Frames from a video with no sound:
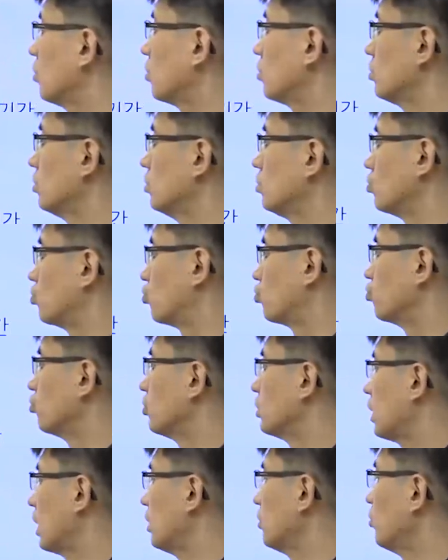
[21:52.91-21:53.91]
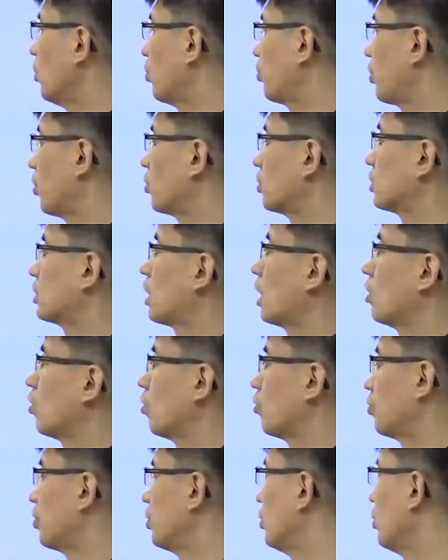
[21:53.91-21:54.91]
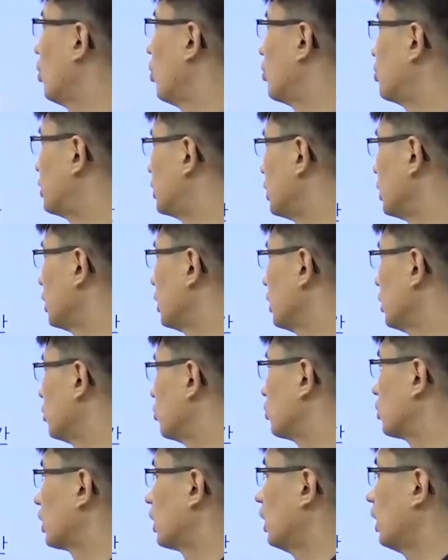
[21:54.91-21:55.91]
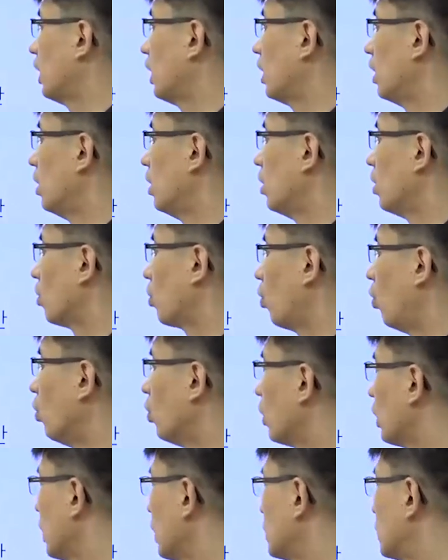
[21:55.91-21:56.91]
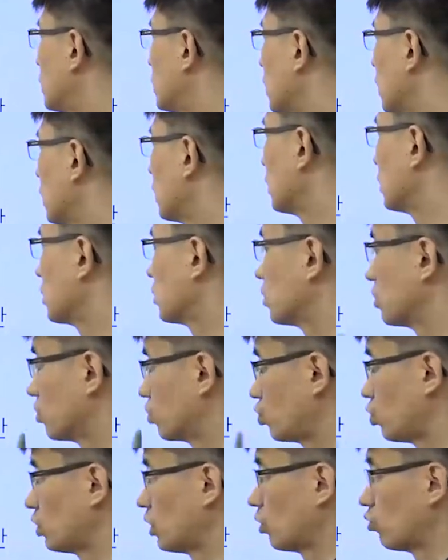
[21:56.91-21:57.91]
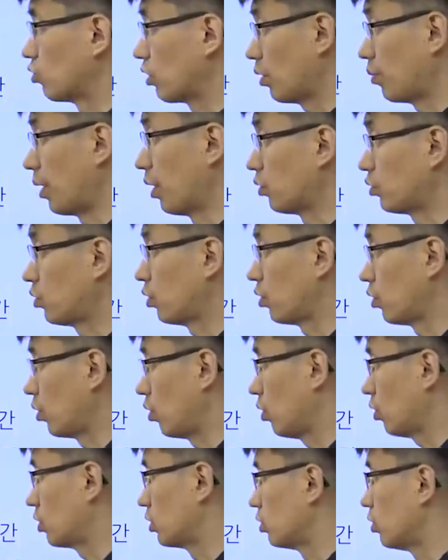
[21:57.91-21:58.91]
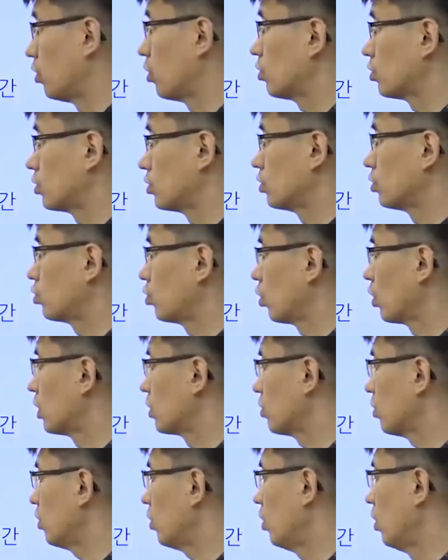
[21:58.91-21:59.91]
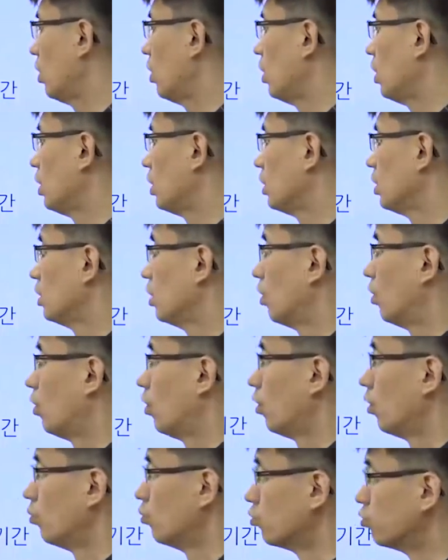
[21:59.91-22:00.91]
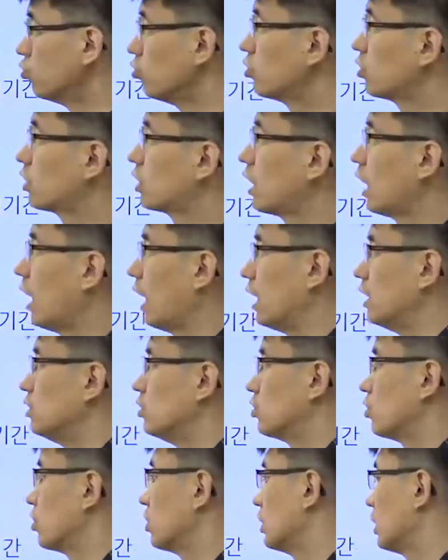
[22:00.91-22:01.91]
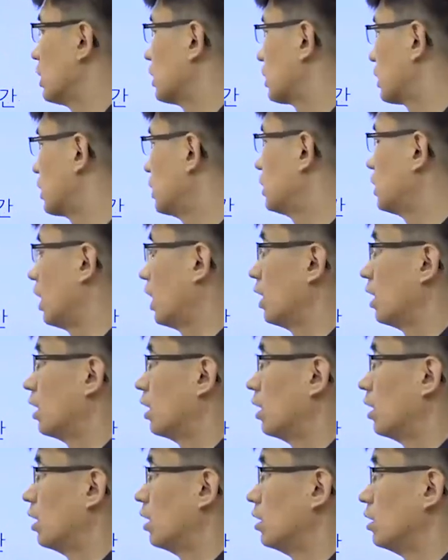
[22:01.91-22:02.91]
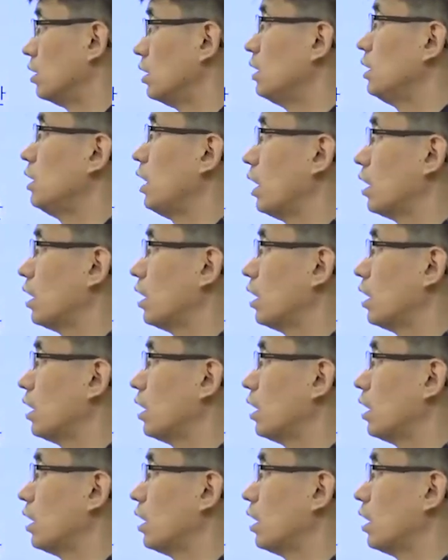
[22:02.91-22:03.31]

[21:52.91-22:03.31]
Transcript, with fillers: 거는 중간 목표 그딴 거 필요 없이 우리가 공개시장 조작 우리가 배웠던 거 그런 것들을 통해서 어, 물가 안정이나 시키자 이